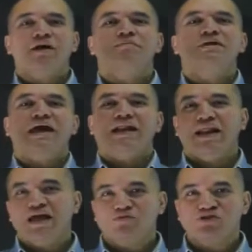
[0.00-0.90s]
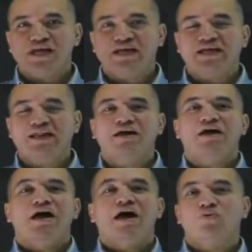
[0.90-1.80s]
باللا مستحيل
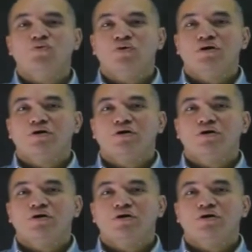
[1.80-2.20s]
او